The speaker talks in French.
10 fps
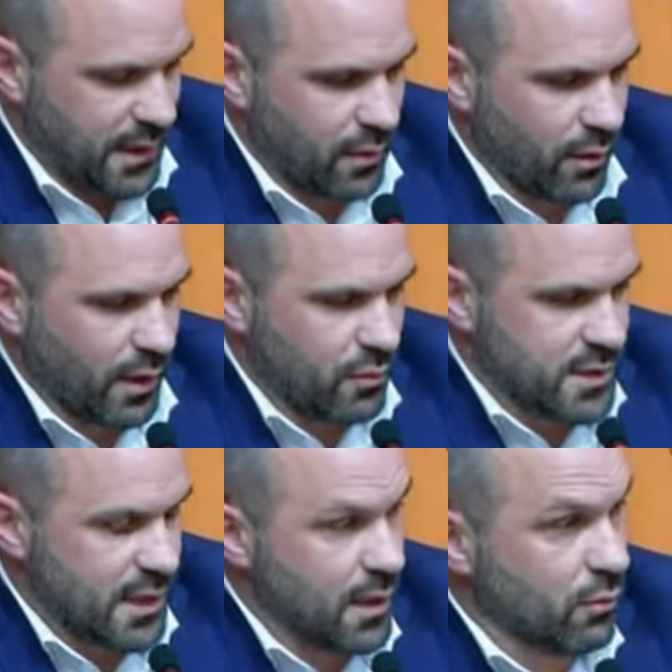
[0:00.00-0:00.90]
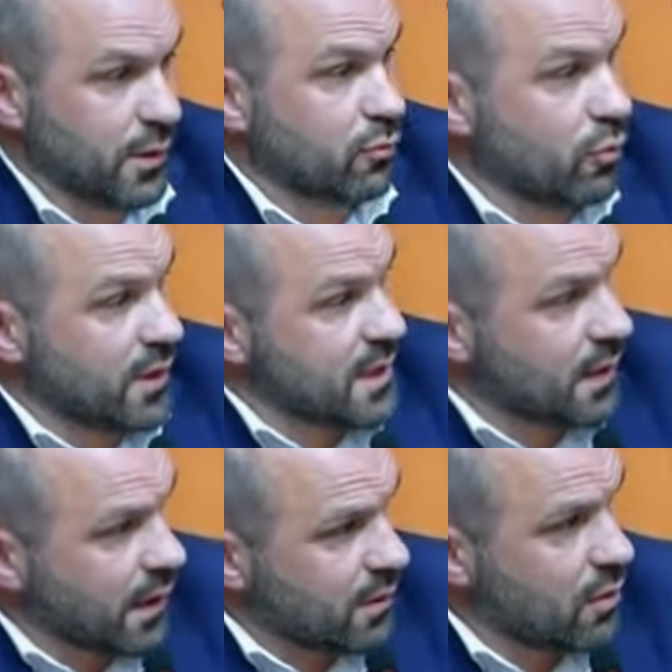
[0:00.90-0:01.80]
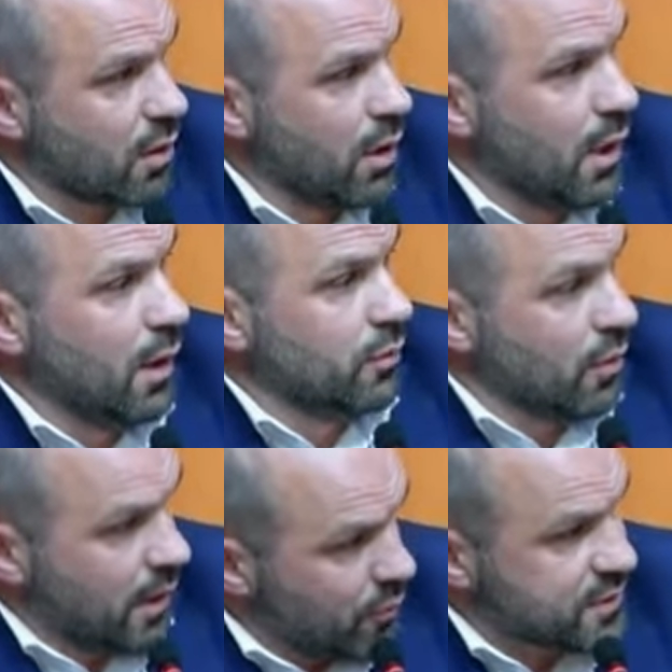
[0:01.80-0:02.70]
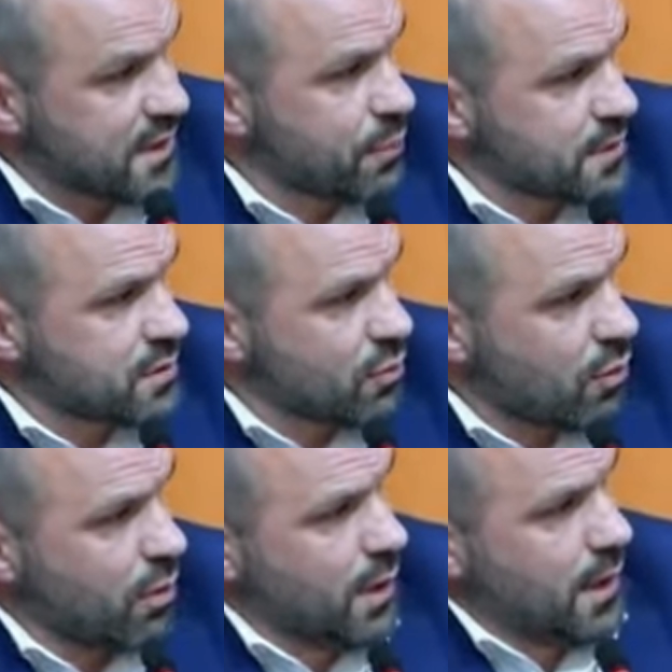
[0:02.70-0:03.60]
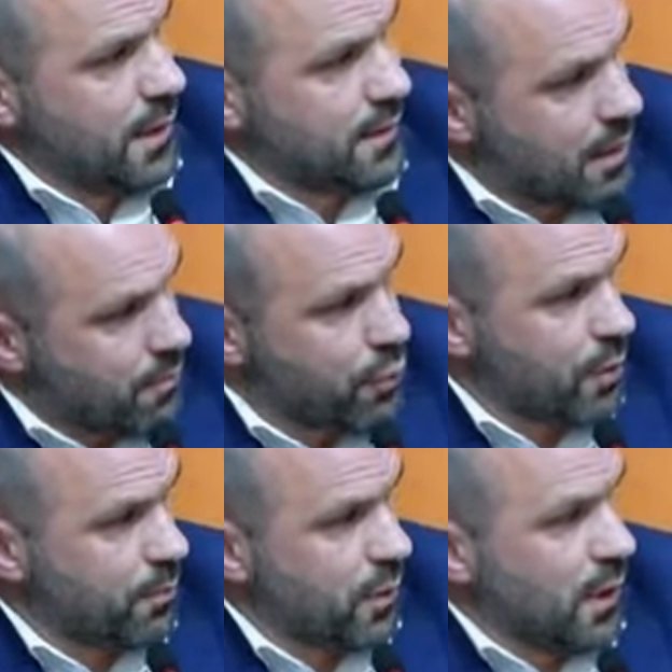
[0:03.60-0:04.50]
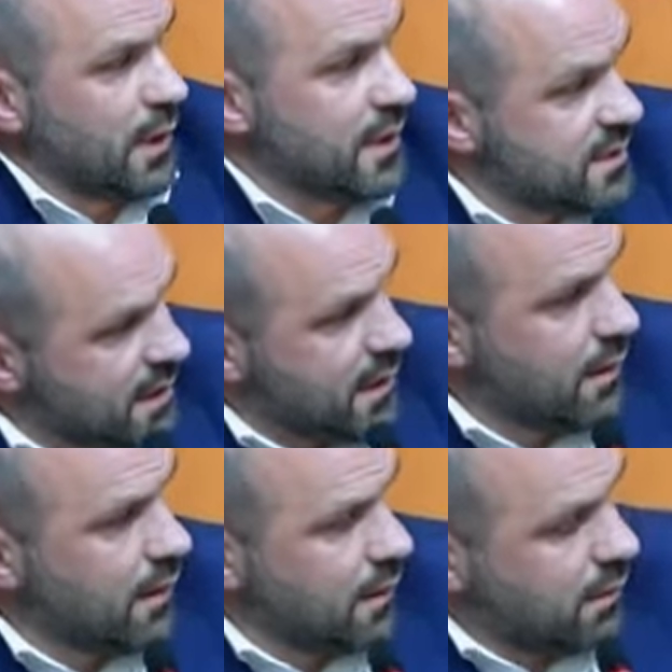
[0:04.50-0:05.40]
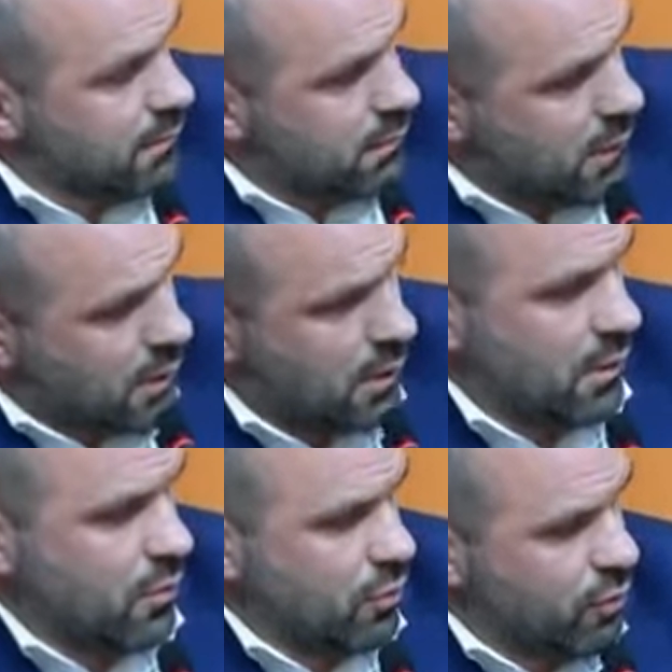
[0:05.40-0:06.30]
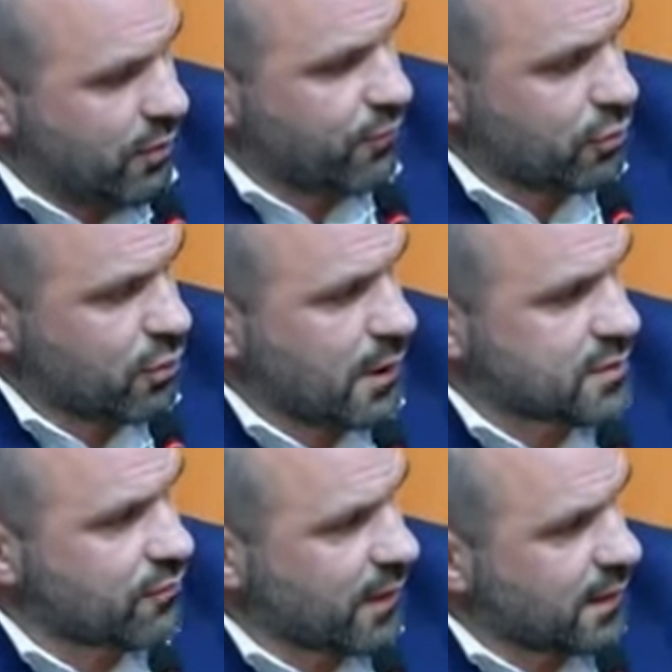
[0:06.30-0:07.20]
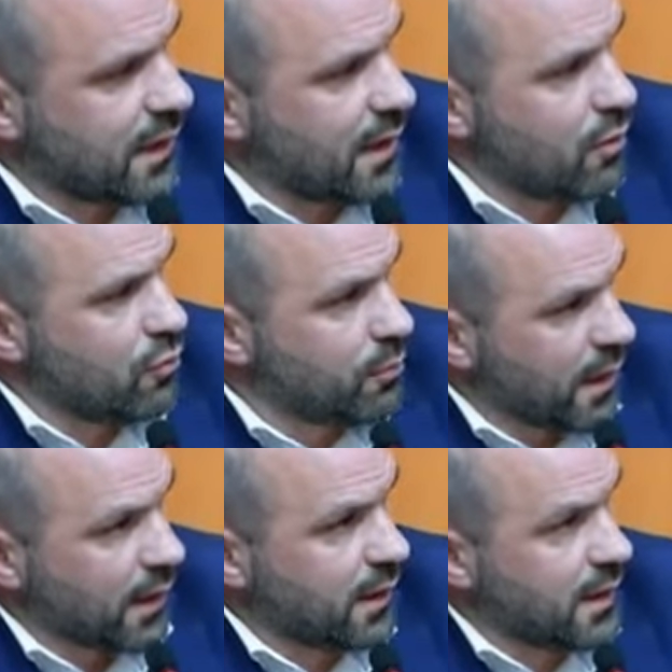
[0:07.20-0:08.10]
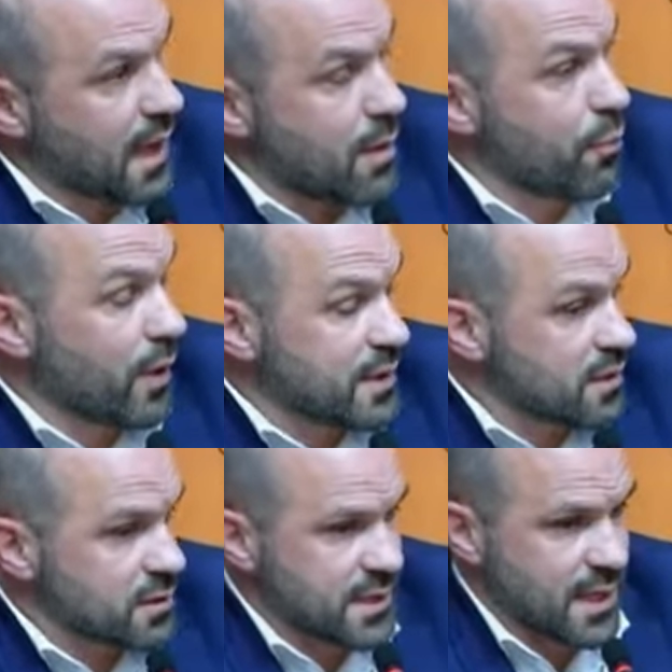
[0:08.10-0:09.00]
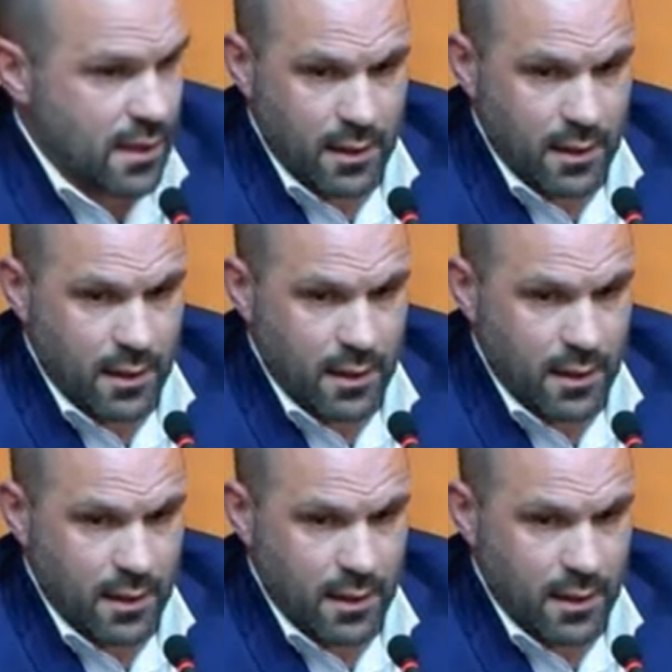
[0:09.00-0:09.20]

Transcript: réussie, on a tous les ingrédients de l'émancipation d'un peuple. Ici, euh, au niveau de la souveraineté numérique, il y a un point essentiel